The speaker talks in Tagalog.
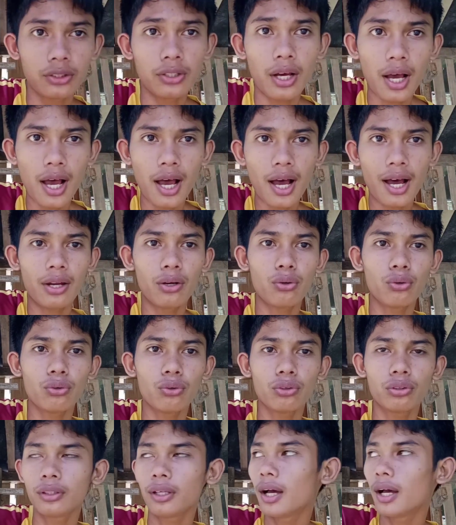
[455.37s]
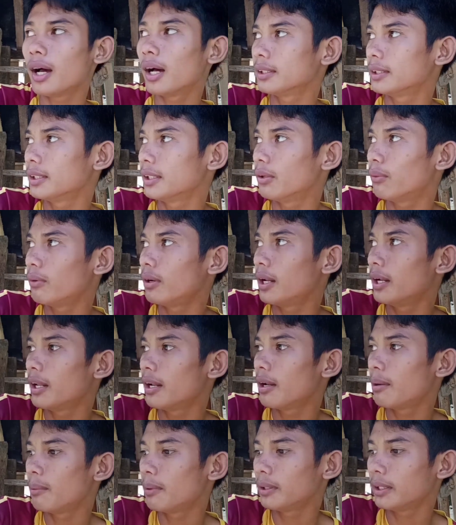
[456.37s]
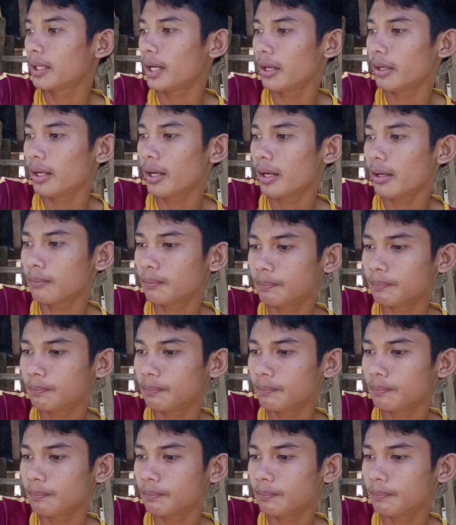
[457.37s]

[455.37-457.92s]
nakakalungkot nga kasi nawala na naman tayo ng